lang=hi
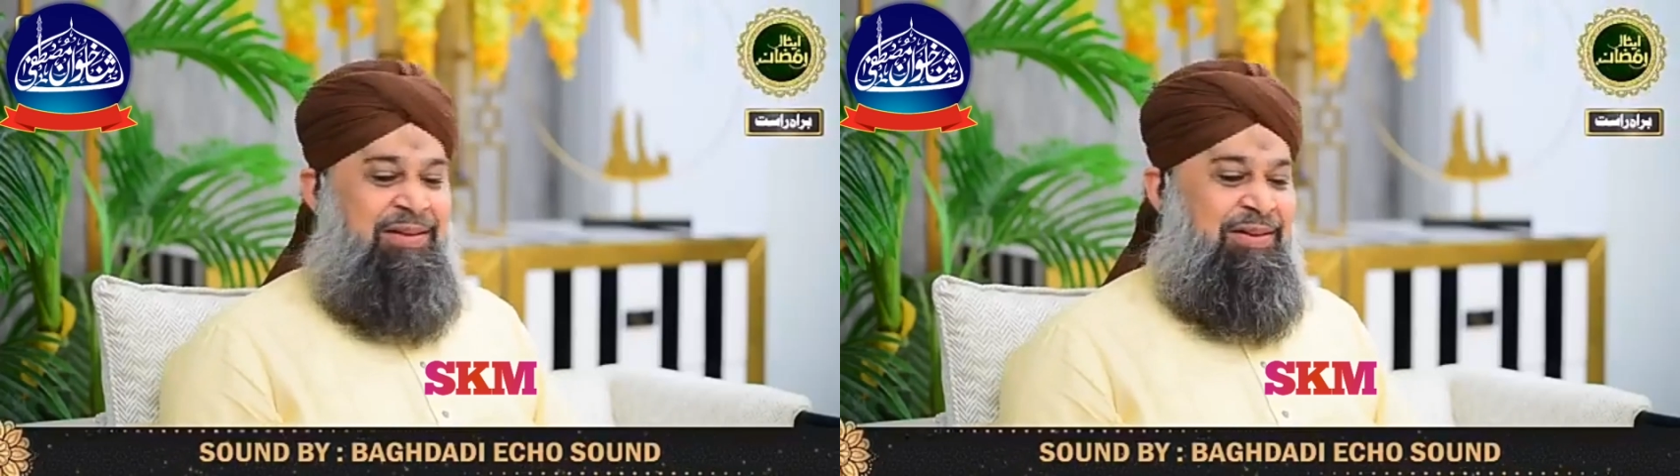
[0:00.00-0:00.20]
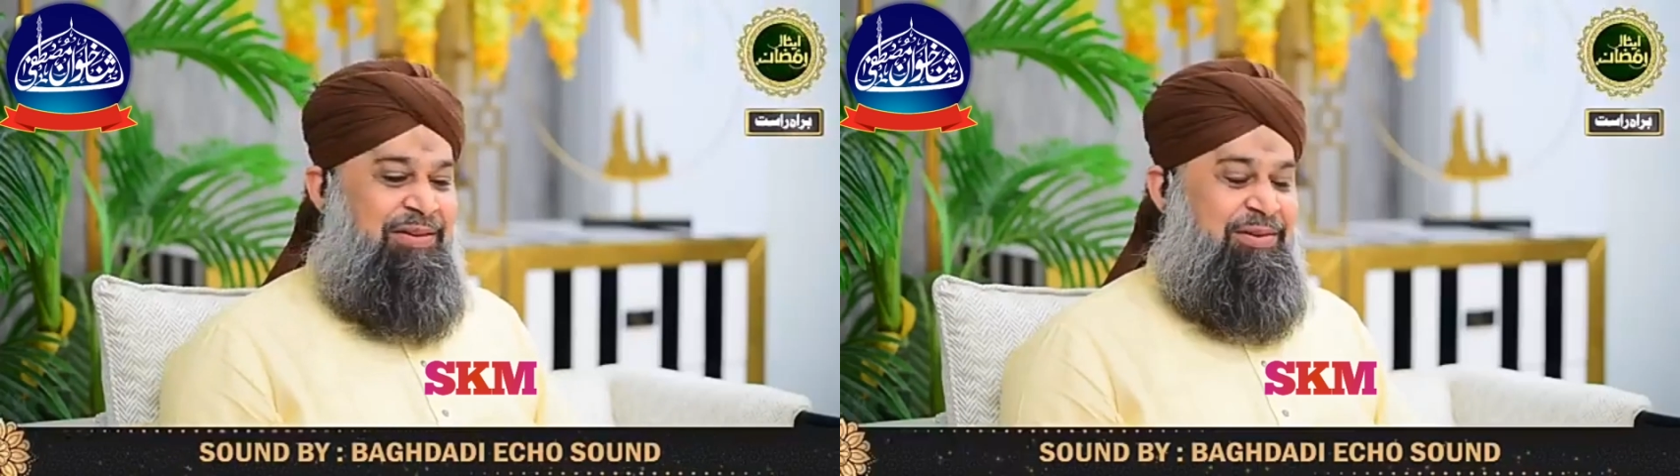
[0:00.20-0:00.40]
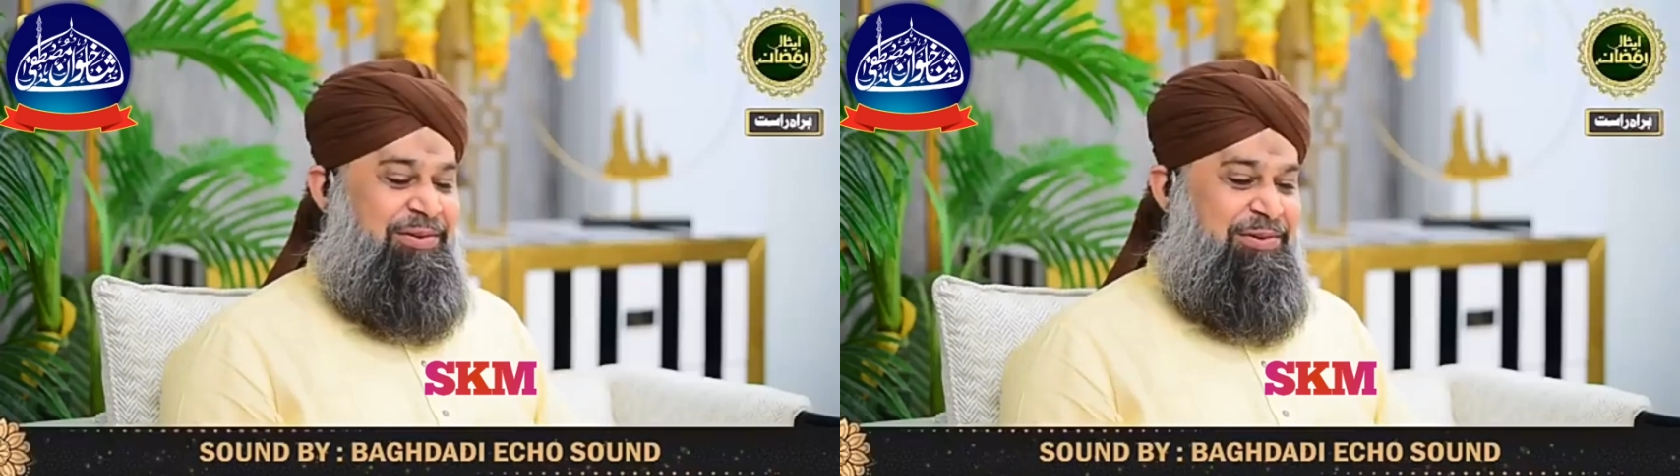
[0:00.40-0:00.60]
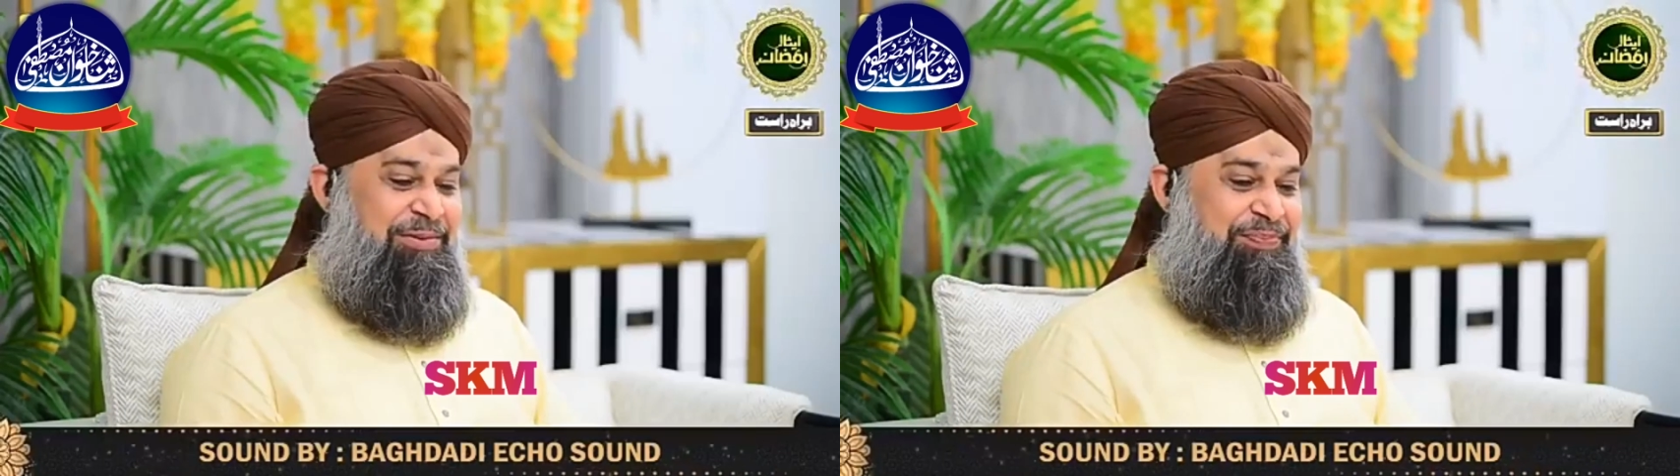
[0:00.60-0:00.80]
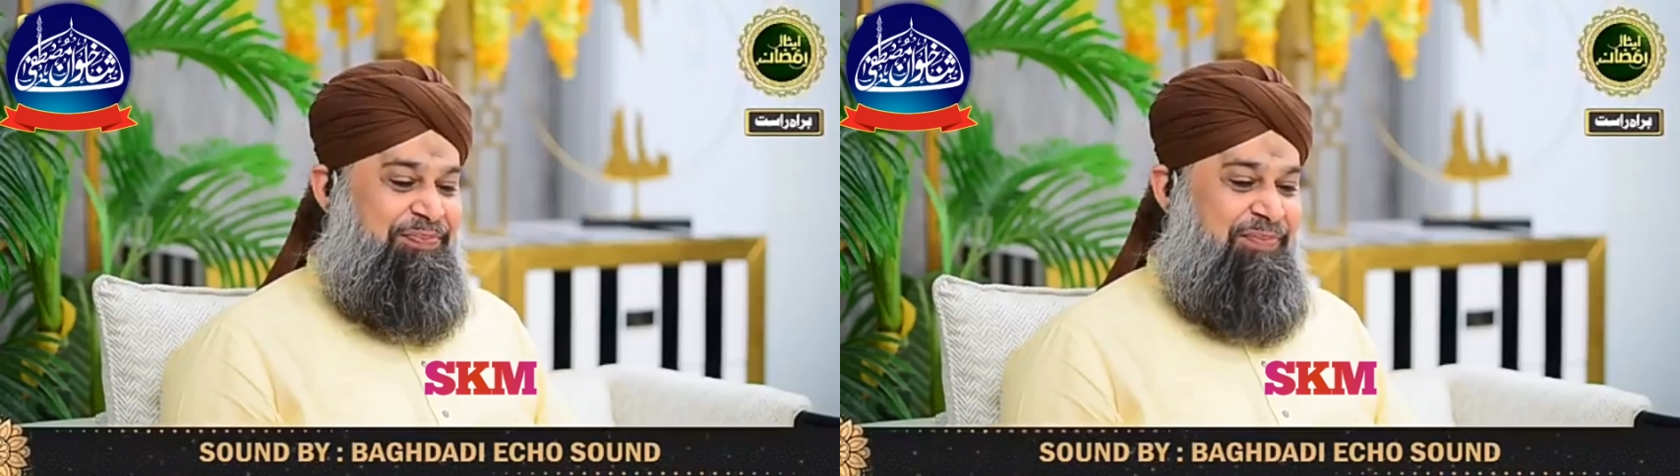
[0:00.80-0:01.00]
तो
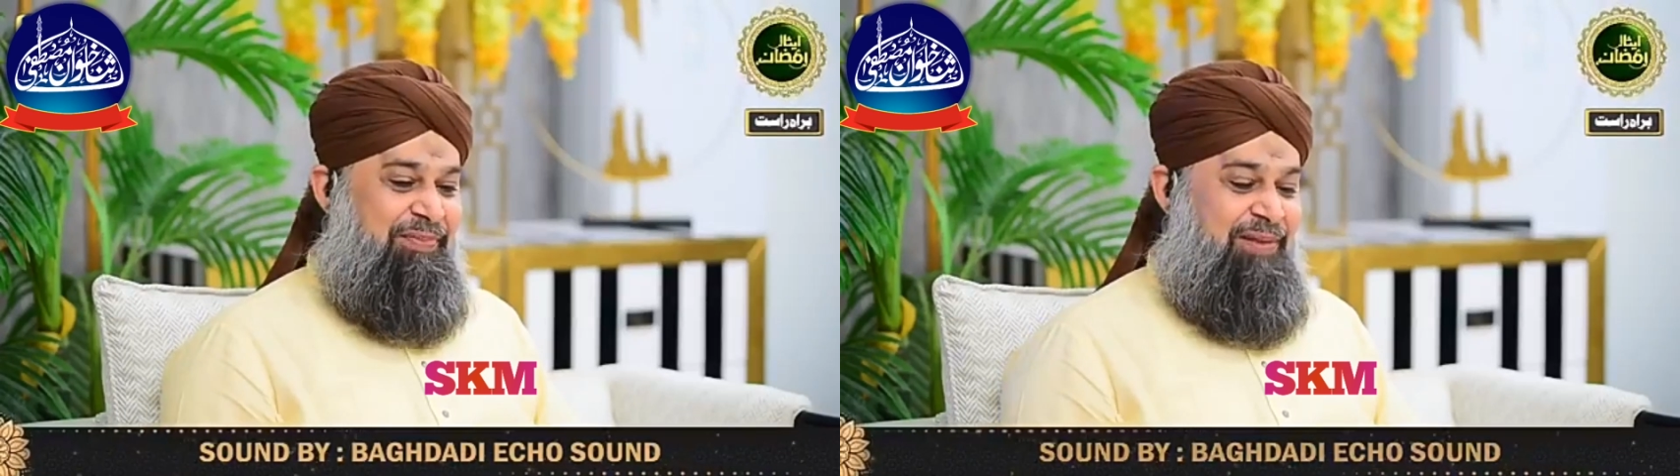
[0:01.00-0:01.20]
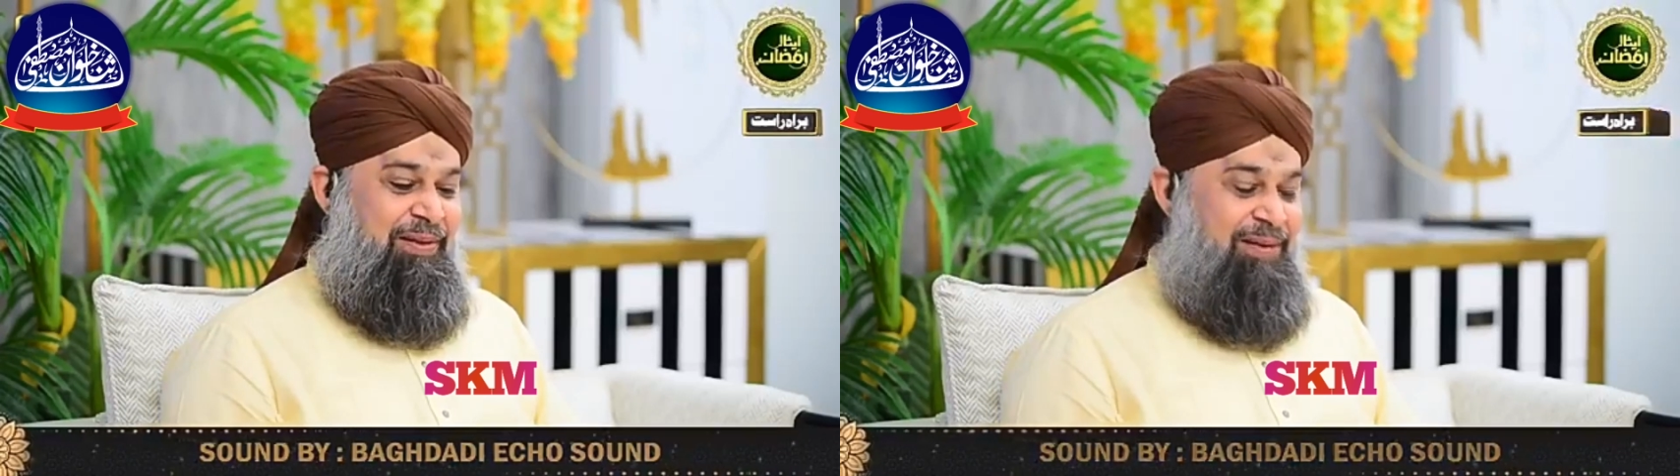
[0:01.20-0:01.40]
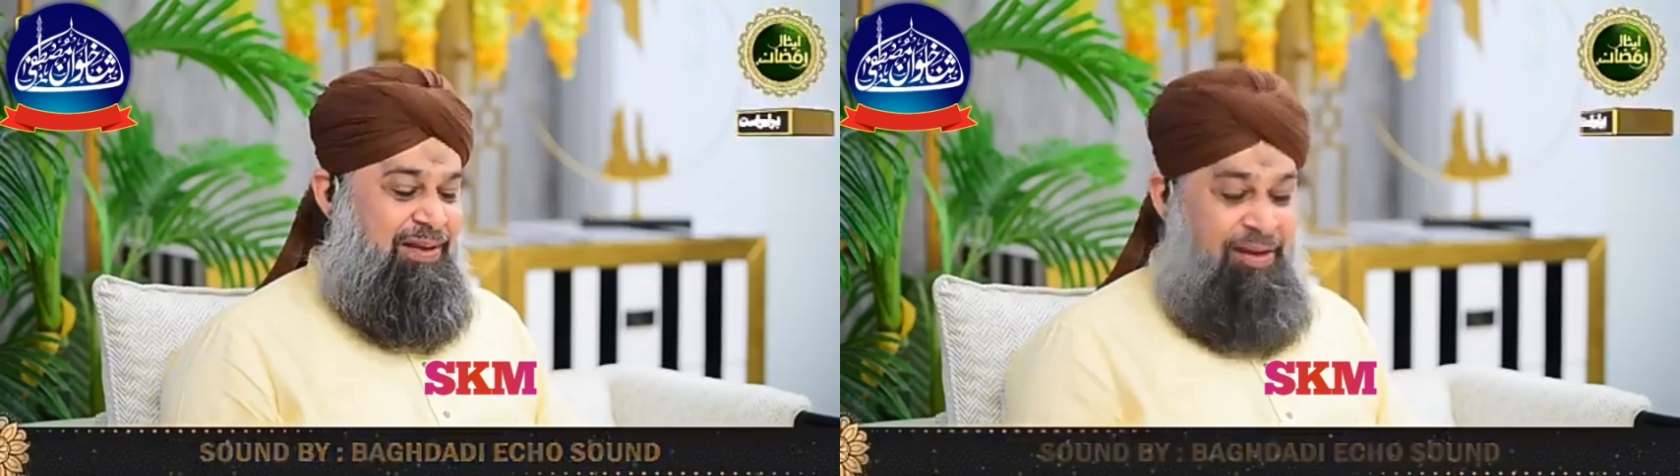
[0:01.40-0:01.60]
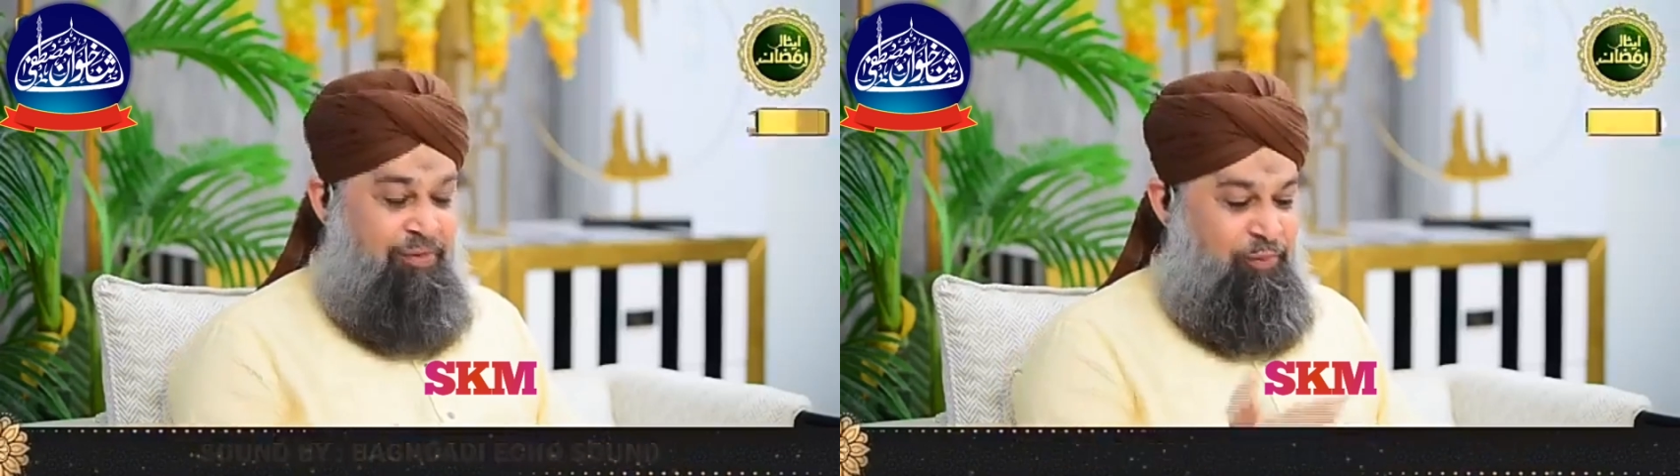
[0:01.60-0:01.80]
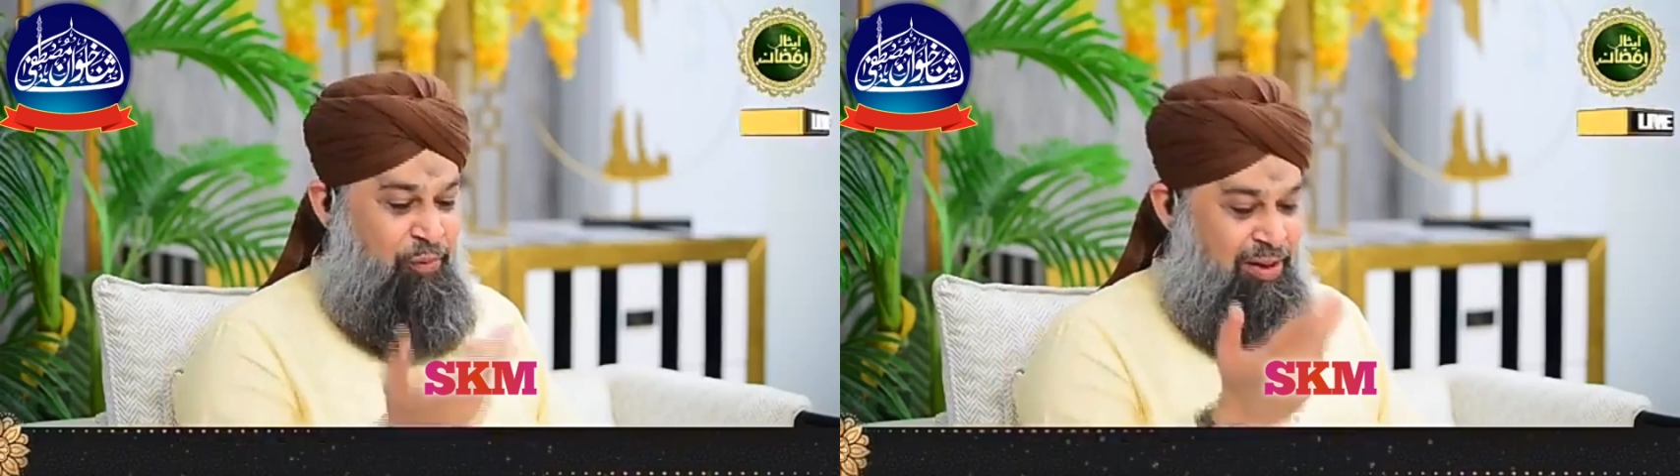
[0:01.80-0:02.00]
मैं क्या
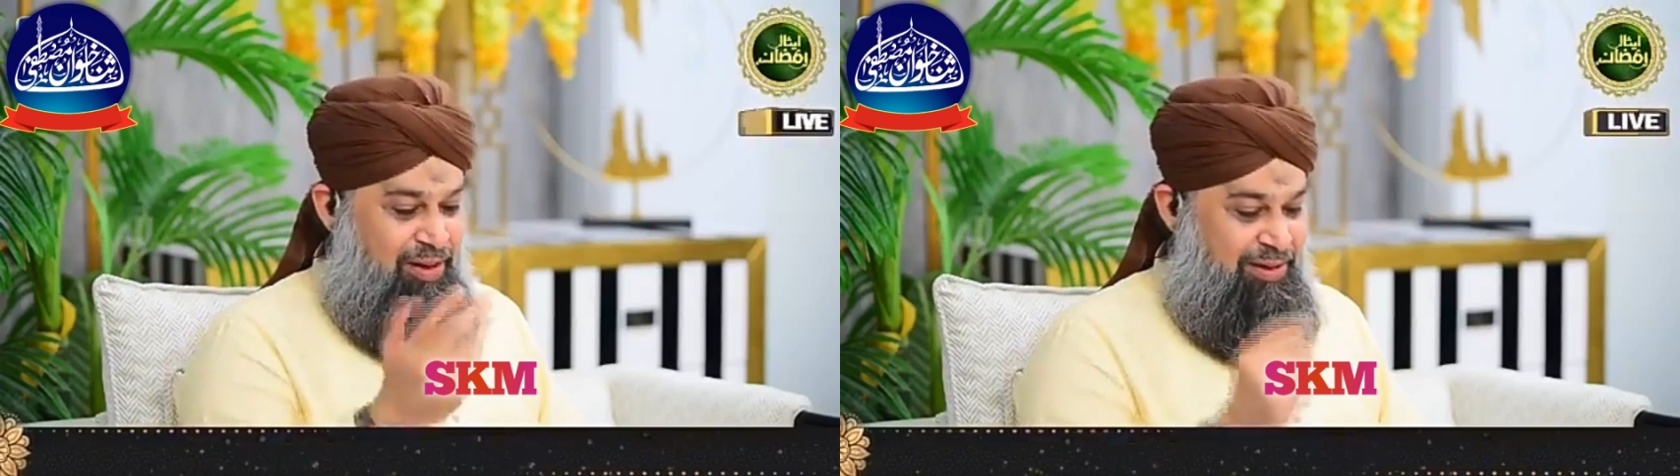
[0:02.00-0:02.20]
गुफ्तु कर रहा